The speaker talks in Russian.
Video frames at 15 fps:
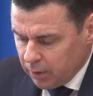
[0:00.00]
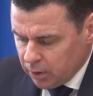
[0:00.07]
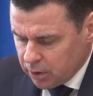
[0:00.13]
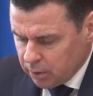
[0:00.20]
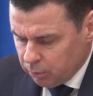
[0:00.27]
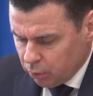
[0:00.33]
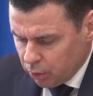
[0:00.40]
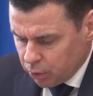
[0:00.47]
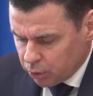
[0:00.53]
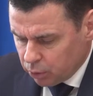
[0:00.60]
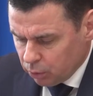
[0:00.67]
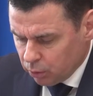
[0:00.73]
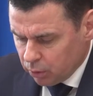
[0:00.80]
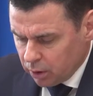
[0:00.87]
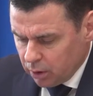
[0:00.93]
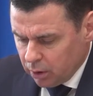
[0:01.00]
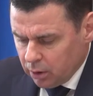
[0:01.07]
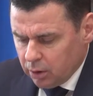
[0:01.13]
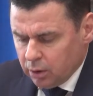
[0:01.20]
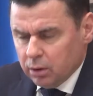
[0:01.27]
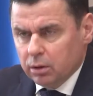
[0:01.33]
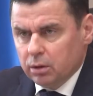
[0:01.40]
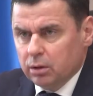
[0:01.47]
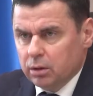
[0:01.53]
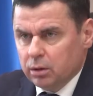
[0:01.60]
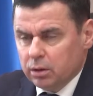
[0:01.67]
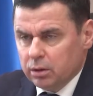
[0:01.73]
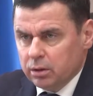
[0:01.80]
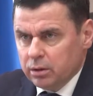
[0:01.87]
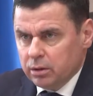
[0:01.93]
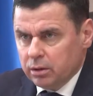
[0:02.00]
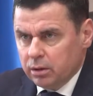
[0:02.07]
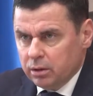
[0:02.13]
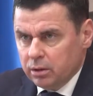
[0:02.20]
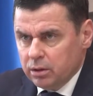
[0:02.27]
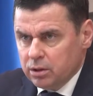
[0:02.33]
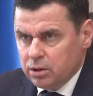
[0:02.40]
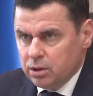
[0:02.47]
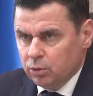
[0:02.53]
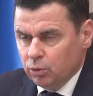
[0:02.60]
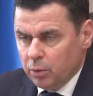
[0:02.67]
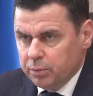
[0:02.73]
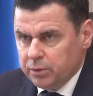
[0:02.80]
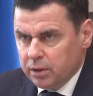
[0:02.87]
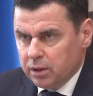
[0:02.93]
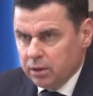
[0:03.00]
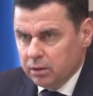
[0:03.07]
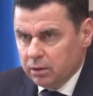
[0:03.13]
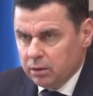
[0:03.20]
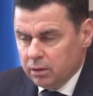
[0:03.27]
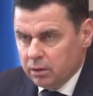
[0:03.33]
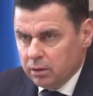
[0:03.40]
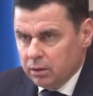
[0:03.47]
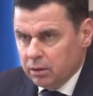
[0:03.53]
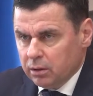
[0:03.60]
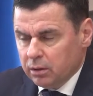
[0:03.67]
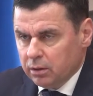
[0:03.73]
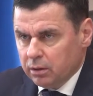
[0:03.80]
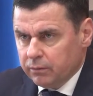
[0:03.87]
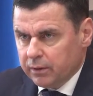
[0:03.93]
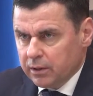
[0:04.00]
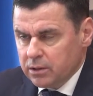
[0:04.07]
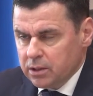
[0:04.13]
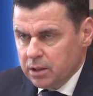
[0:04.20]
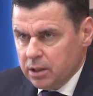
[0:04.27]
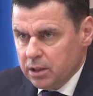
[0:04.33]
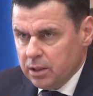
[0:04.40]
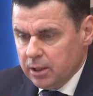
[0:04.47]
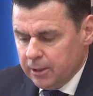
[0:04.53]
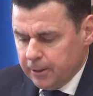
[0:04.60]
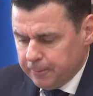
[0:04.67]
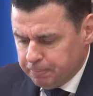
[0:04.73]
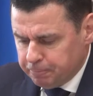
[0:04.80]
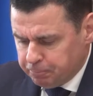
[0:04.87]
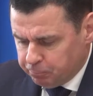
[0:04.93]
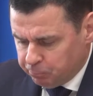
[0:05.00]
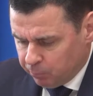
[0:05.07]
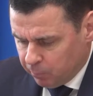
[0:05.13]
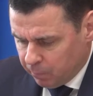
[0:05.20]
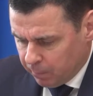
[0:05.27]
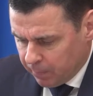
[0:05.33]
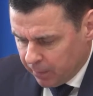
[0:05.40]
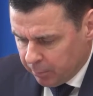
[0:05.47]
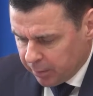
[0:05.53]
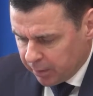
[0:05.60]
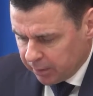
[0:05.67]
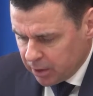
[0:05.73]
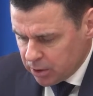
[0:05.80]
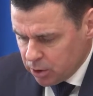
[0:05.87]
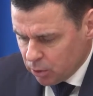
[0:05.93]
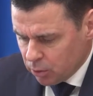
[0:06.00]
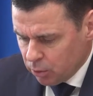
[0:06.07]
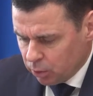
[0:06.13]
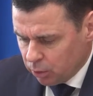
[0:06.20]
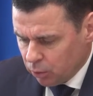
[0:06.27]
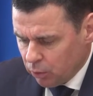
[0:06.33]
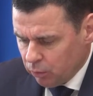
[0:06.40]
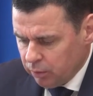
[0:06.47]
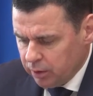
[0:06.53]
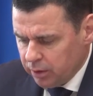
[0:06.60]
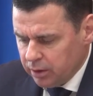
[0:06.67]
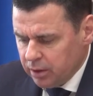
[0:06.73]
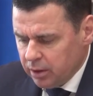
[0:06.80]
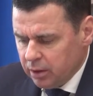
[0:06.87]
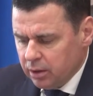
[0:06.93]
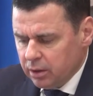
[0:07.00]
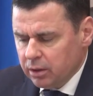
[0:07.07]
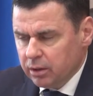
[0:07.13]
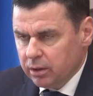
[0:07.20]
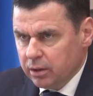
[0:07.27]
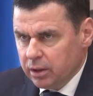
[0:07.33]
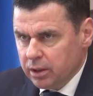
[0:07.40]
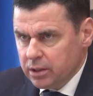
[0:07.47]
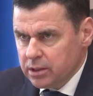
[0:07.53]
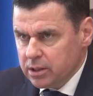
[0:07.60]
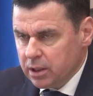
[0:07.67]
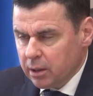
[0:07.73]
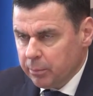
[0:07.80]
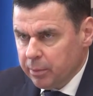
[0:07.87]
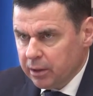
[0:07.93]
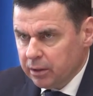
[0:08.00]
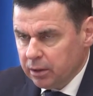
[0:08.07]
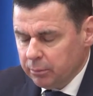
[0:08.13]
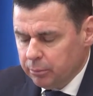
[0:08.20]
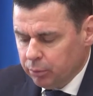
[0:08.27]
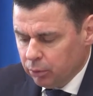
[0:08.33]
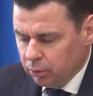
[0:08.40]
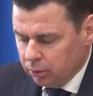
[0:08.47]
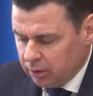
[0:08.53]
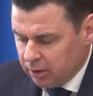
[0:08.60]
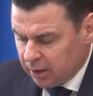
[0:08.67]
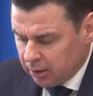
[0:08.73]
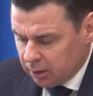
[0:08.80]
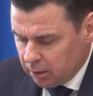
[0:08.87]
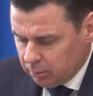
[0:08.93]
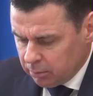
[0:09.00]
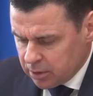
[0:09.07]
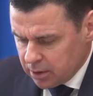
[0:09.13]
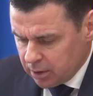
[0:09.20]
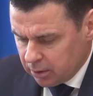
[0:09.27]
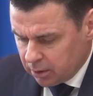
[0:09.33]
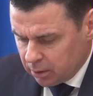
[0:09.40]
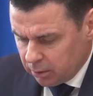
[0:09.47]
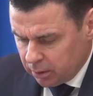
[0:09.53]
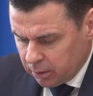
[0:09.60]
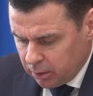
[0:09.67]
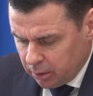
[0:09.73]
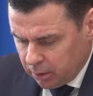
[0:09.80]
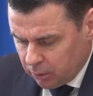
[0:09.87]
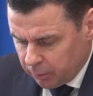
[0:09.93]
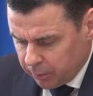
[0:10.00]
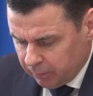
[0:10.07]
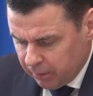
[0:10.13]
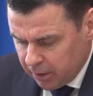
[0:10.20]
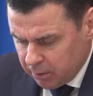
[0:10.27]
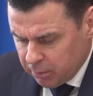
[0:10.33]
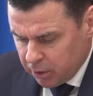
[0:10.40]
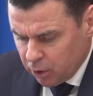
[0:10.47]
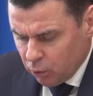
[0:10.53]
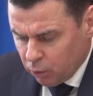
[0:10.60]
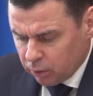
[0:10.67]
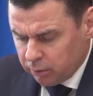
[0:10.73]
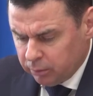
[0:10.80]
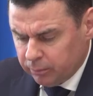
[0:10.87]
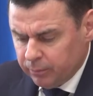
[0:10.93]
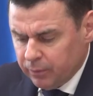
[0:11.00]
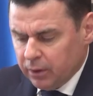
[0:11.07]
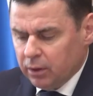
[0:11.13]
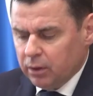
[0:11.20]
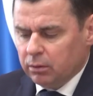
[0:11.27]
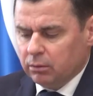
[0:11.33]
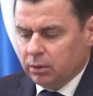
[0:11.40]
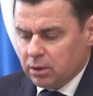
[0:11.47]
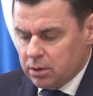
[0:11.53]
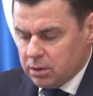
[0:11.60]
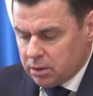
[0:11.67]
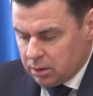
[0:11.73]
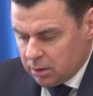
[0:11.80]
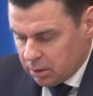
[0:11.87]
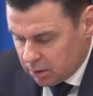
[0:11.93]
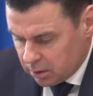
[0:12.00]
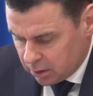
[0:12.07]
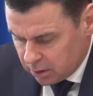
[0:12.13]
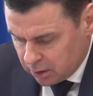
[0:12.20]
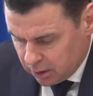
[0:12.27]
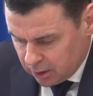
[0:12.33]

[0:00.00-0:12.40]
Тем более, что синоптики в конце недели прогнозируют новые Э, снегопады, по данным Центра управления регионом, у нас э,